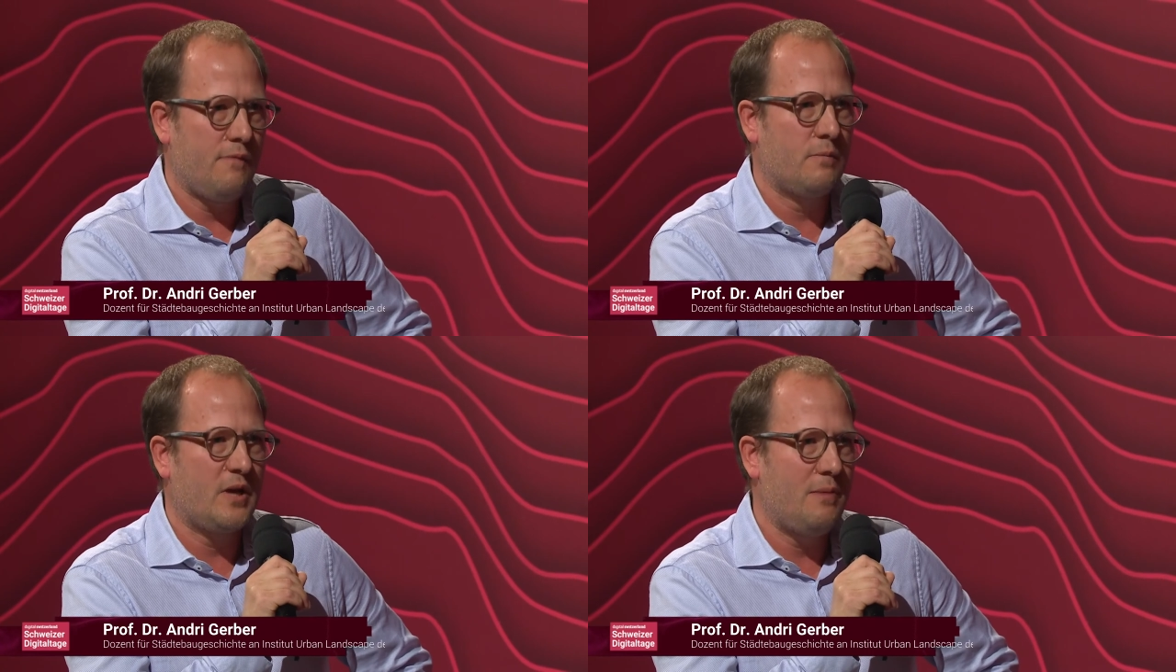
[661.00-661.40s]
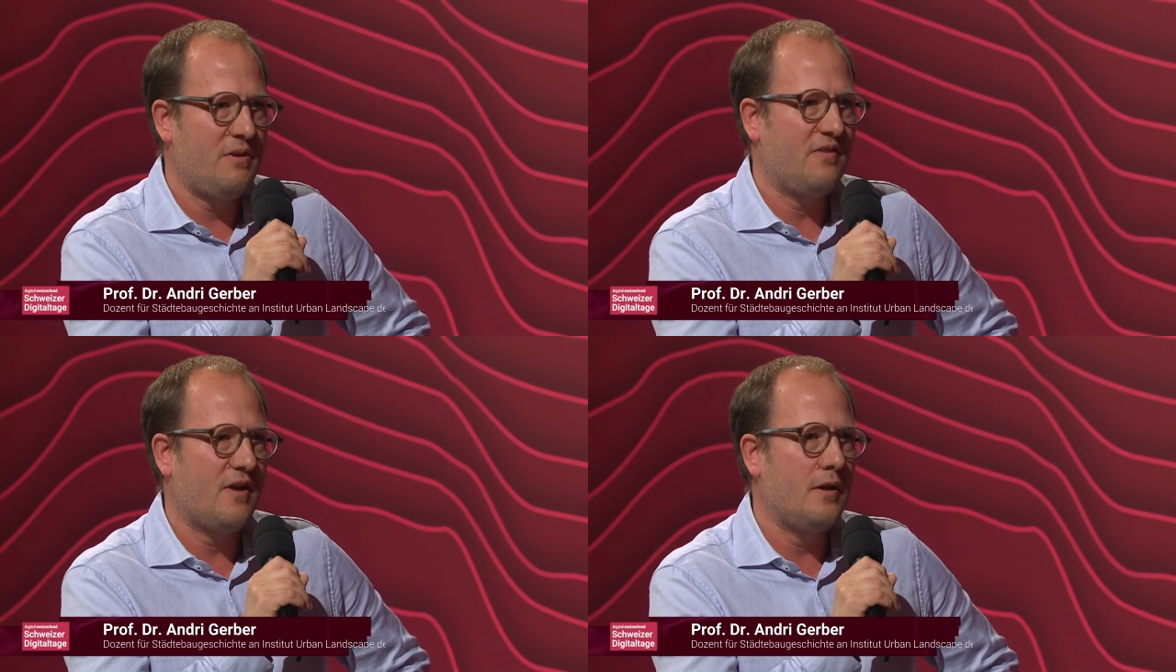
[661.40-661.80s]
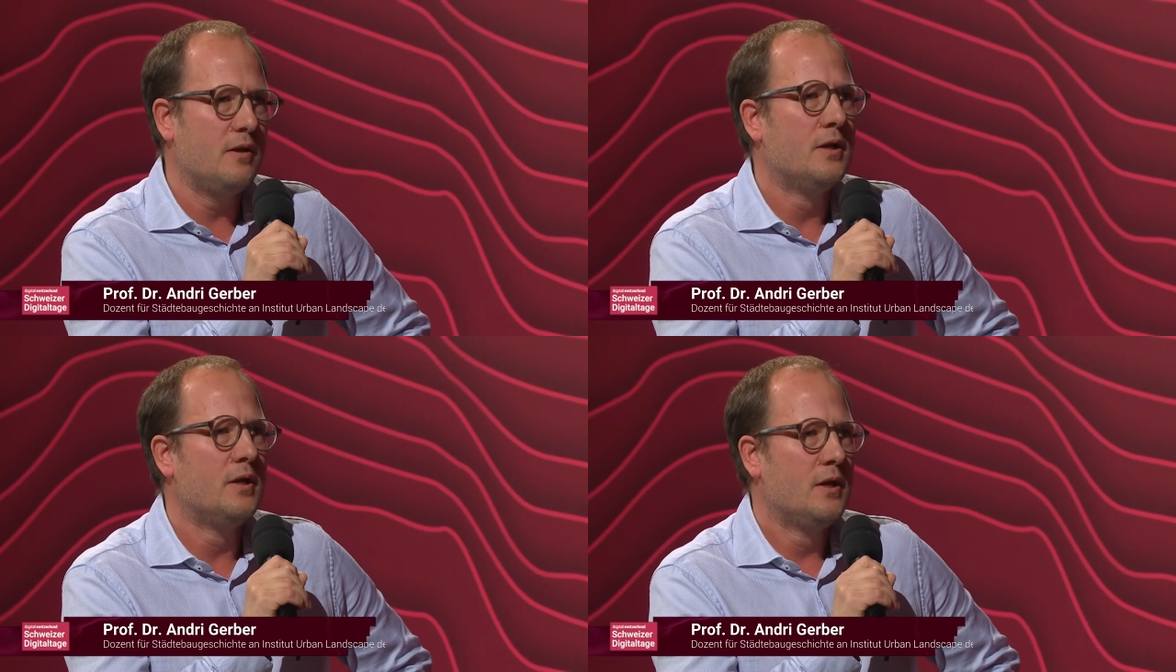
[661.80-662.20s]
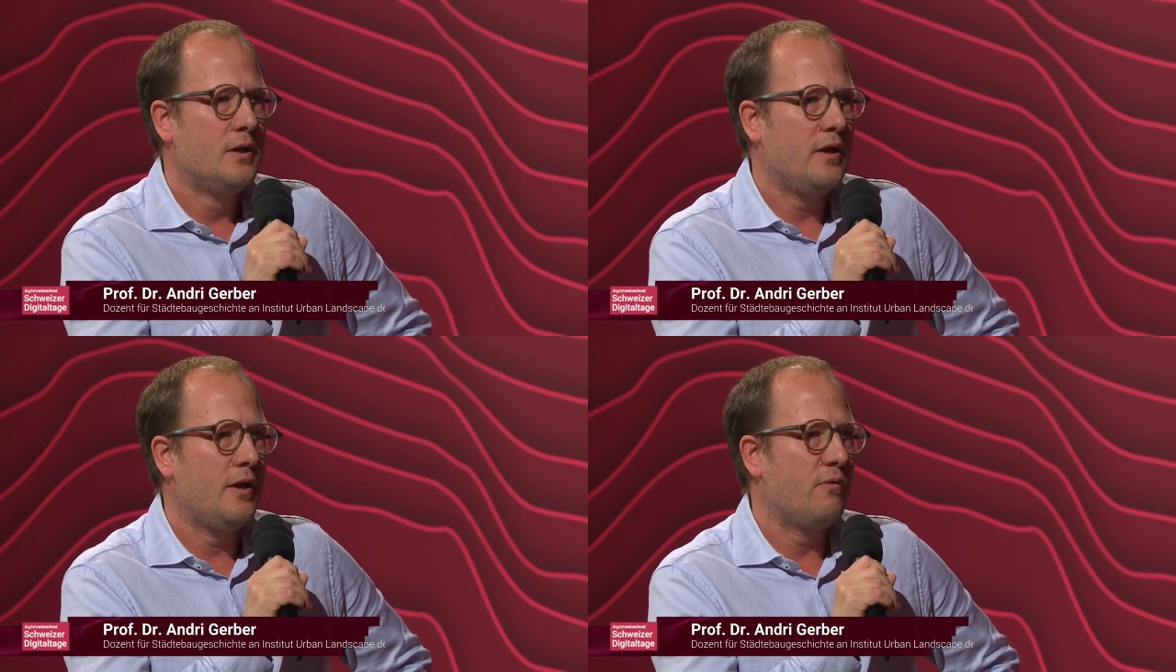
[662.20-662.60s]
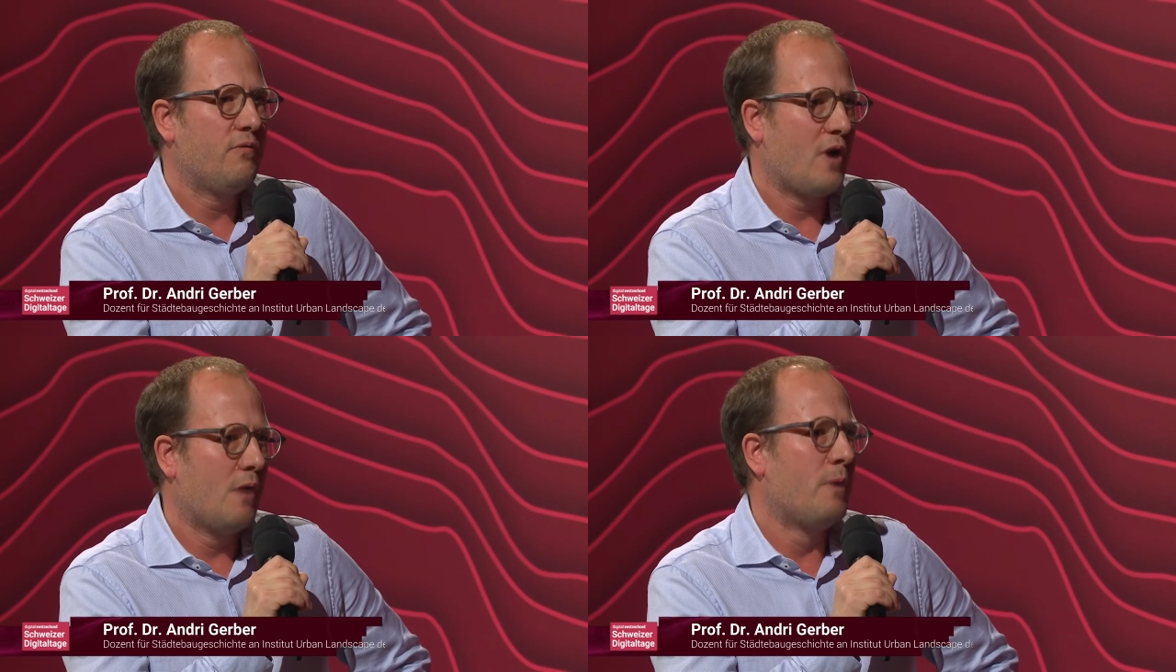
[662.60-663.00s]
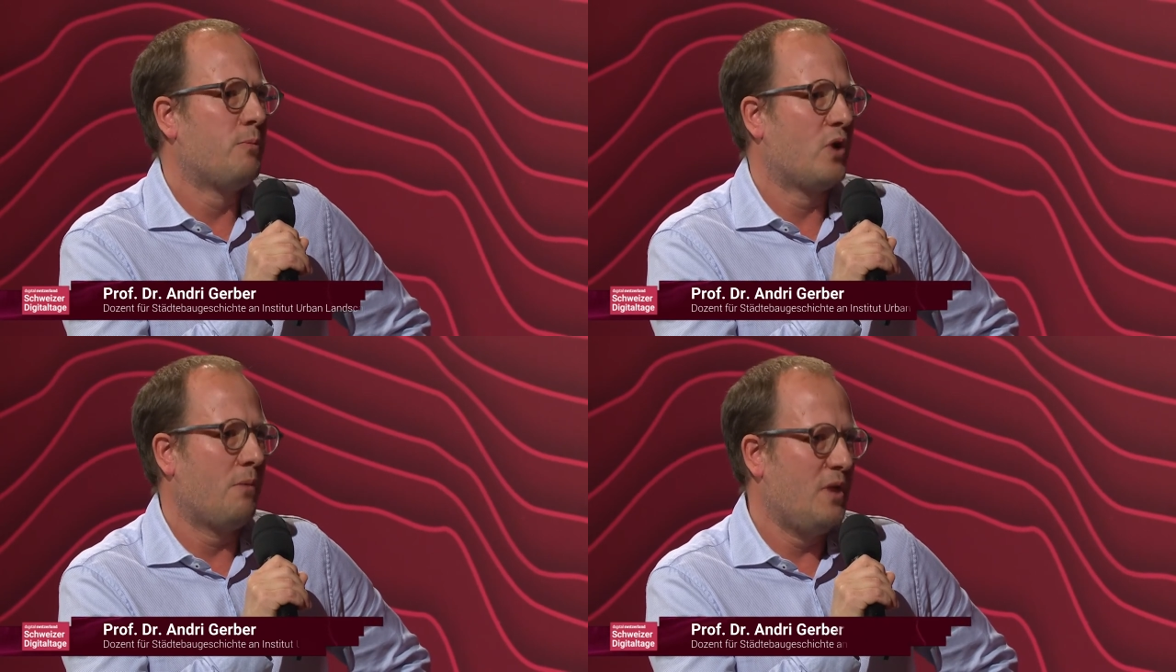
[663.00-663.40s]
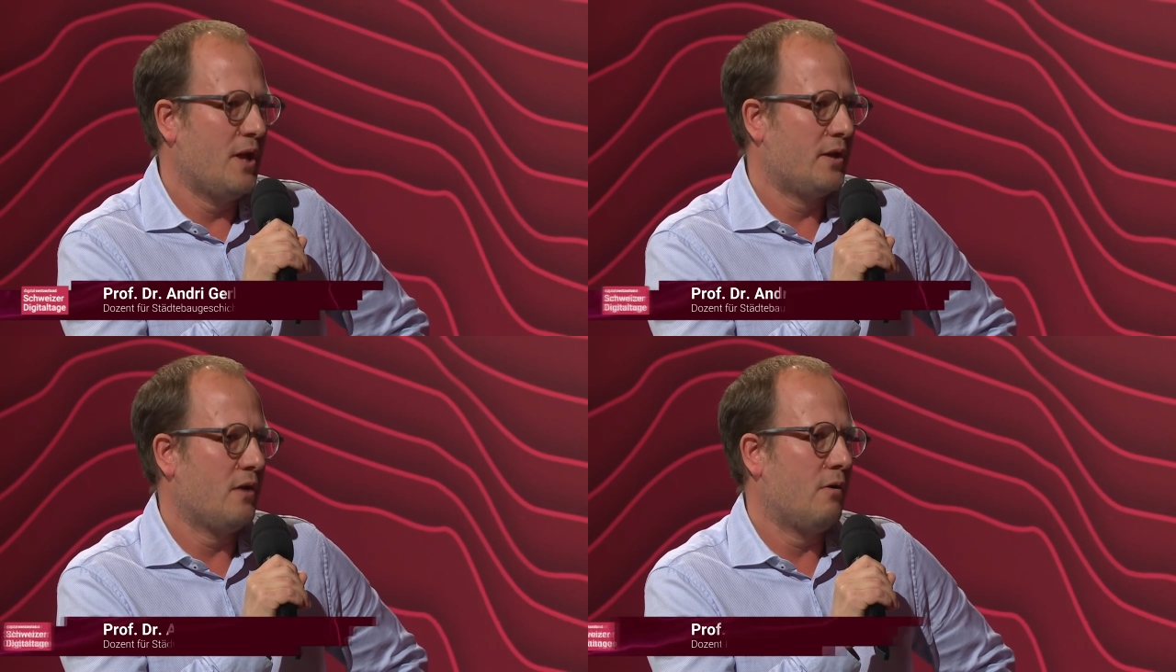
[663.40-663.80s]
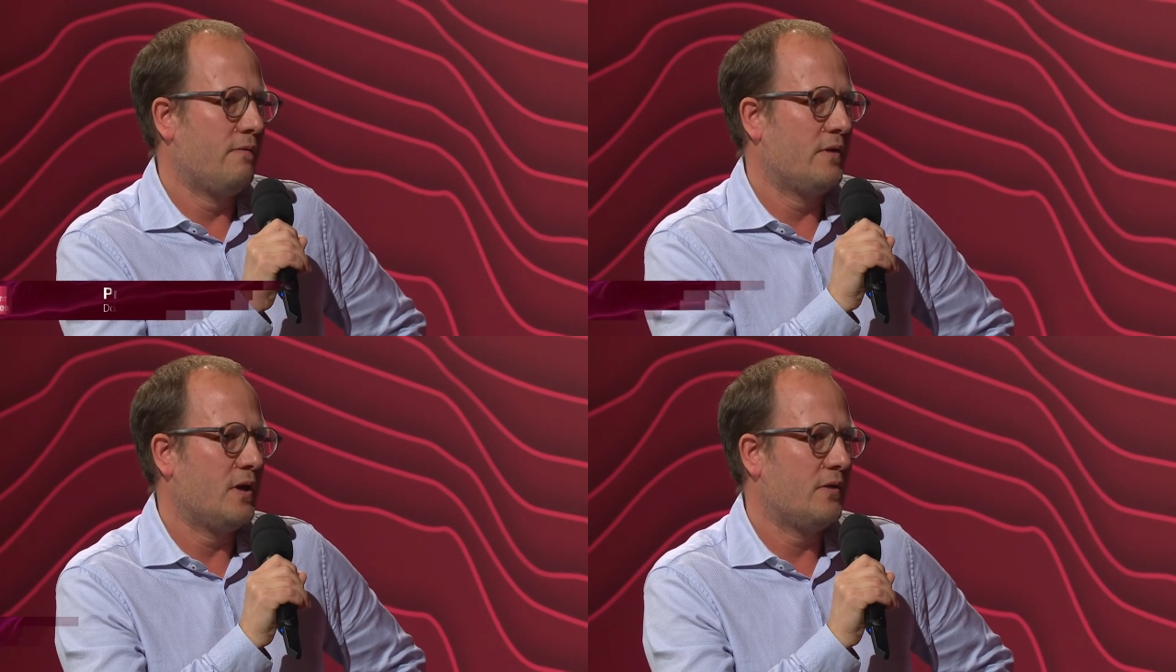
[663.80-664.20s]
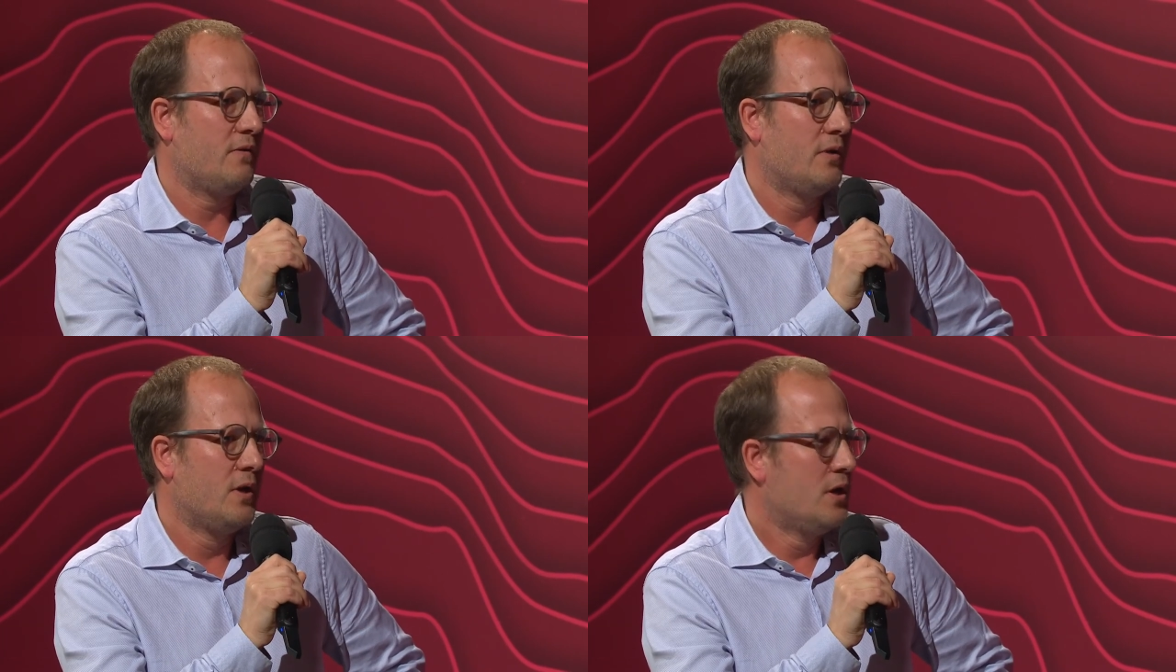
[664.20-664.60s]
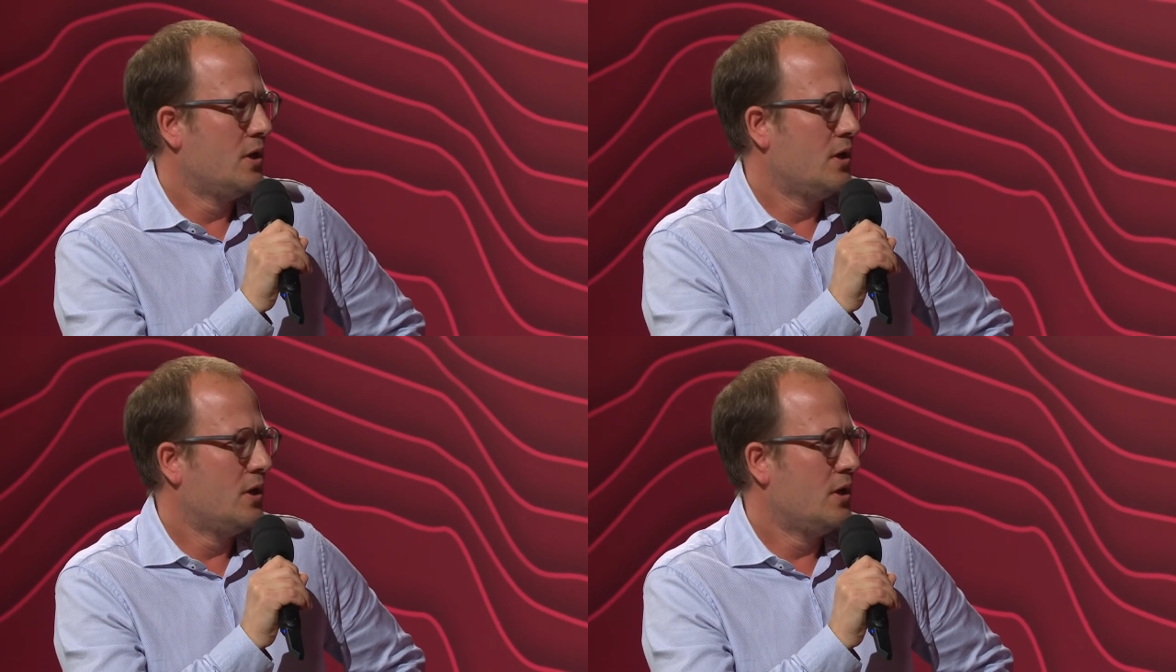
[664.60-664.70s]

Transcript: vom Game Design, der uns vor allem beim Programmieren geholfen hat.